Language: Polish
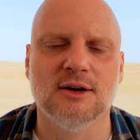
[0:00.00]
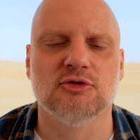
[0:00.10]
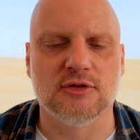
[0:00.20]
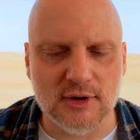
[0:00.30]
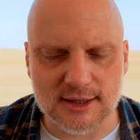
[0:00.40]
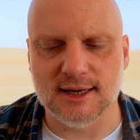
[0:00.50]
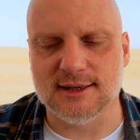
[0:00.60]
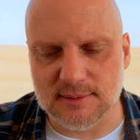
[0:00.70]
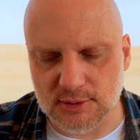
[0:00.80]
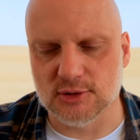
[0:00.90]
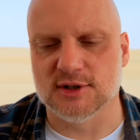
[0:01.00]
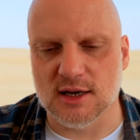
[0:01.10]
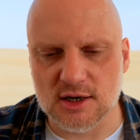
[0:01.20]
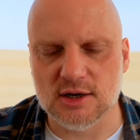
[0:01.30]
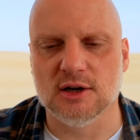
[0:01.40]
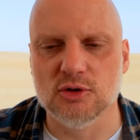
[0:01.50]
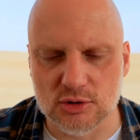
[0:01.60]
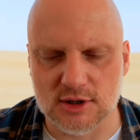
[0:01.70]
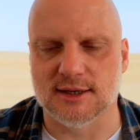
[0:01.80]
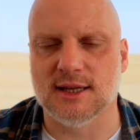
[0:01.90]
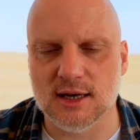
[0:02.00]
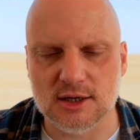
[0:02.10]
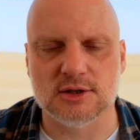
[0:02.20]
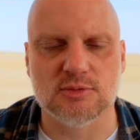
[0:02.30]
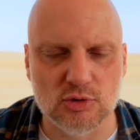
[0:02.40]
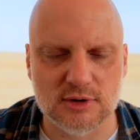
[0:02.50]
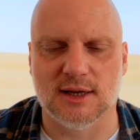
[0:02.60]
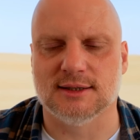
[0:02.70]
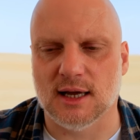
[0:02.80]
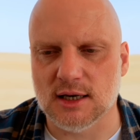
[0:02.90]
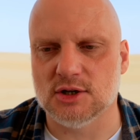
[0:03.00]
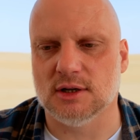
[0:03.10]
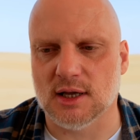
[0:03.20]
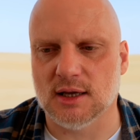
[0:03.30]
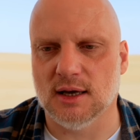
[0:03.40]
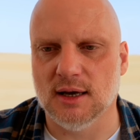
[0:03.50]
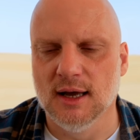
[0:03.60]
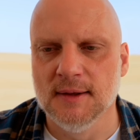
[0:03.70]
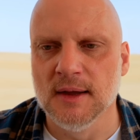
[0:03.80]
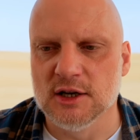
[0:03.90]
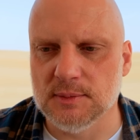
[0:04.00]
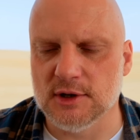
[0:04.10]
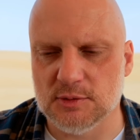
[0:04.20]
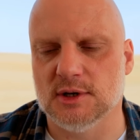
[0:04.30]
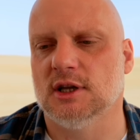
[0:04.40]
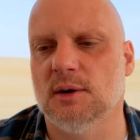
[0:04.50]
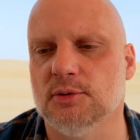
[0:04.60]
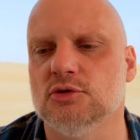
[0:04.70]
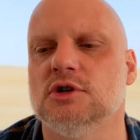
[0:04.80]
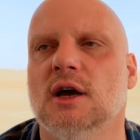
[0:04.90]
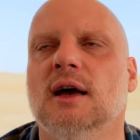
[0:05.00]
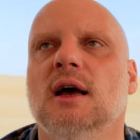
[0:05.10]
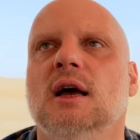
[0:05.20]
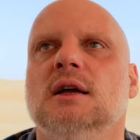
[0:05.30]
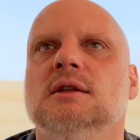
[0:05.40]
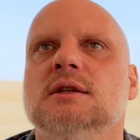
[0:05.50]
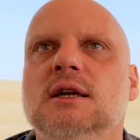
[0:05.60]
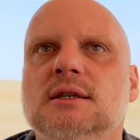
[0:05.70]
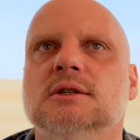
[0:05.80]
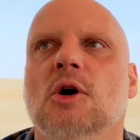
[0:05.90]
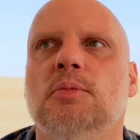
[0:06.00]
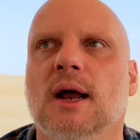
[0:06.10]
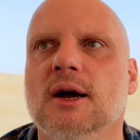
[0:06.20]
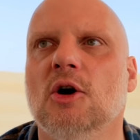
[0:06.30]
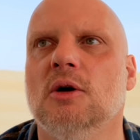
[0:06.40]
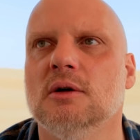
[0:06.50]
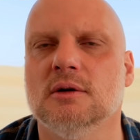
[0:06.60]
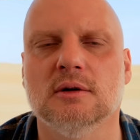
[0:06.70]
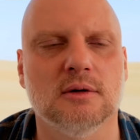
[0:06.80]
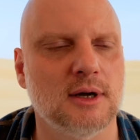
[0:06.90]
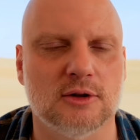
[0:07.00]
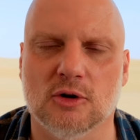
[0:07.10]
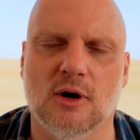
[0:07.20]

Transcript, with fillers: to twoje serce po prostu stanie się gnuśne, stanie się smutne, stanie się takie, że będziesz mieć takie poczucie nic dobrego. Ja to